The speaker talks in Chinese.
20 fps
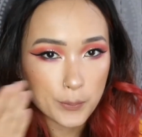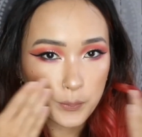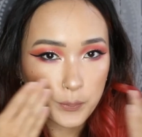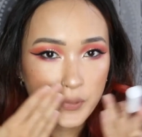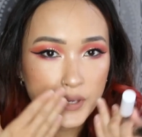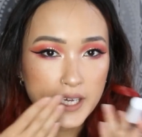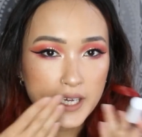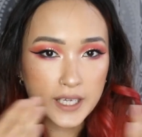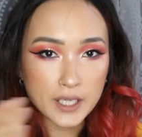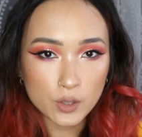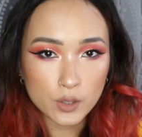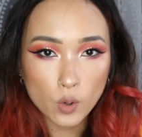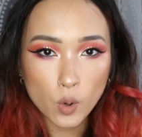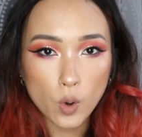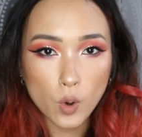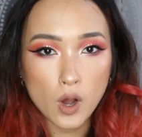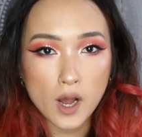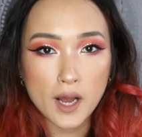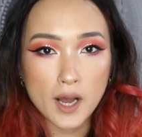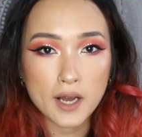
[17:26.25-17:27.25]
平
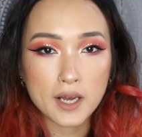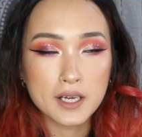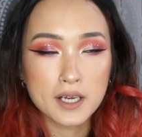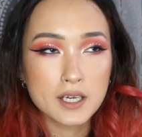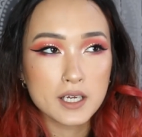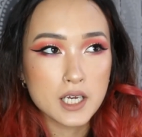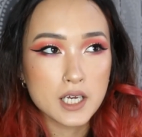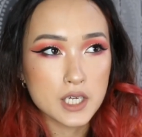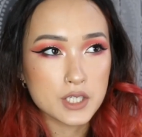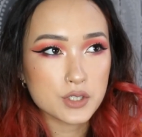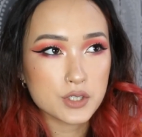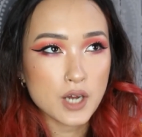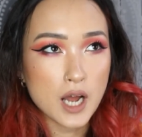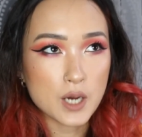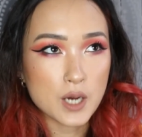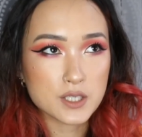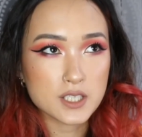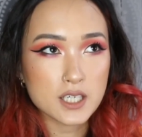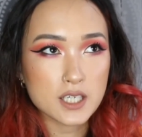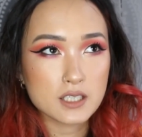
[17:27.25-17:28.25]
滑，就
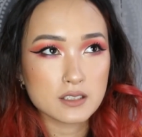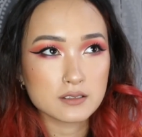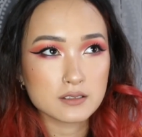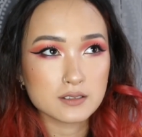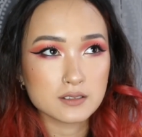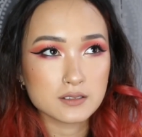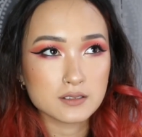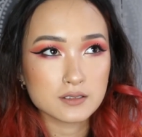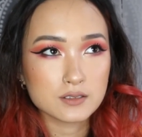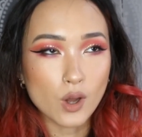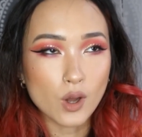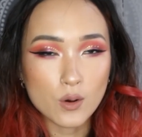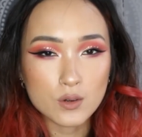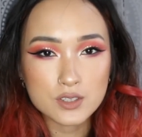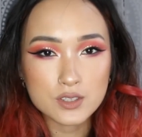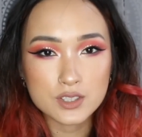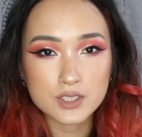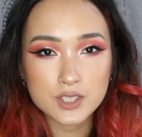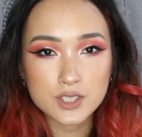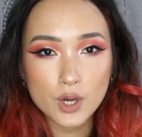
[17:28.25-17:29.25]
好像同
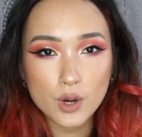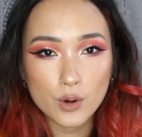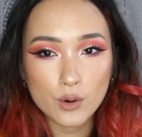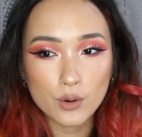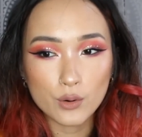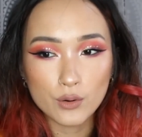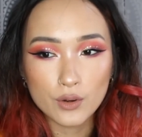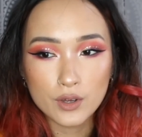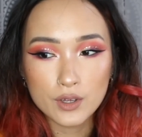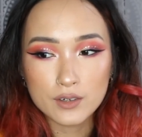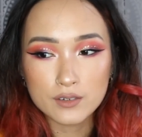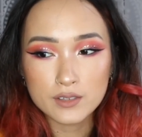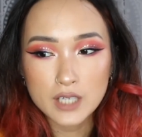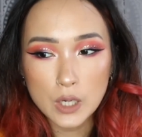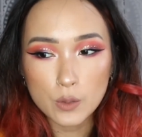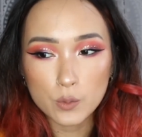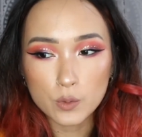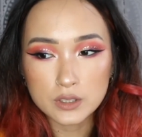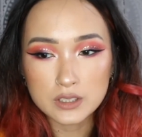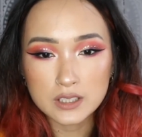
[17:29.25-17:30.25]
时又
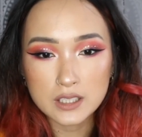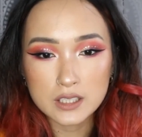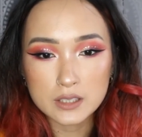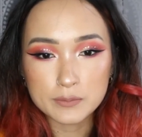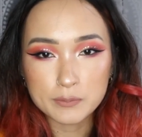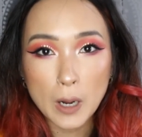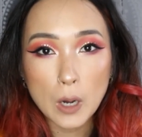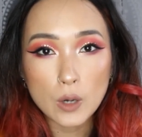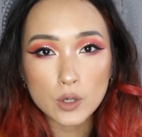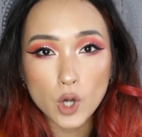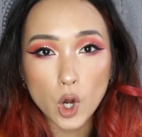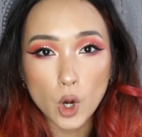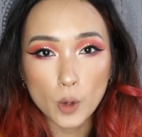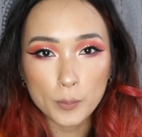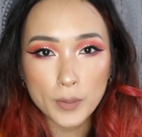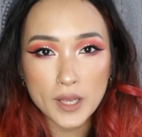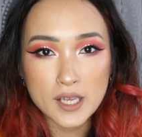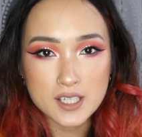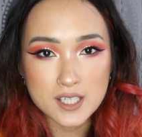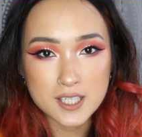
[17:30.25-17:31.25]
让我的毛孔
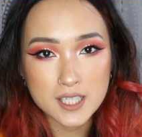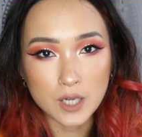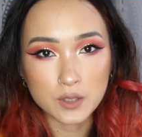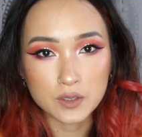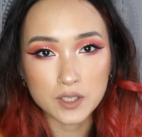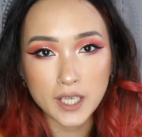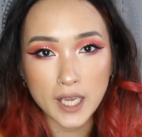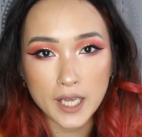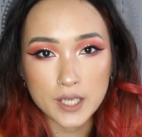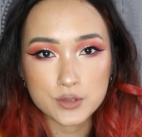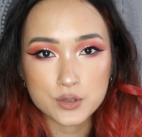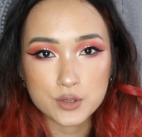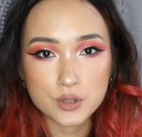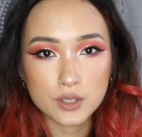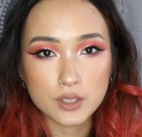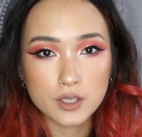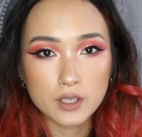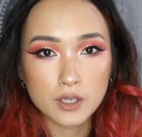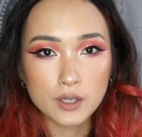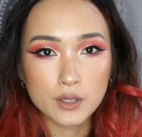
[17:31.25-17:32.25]
变小的感觉。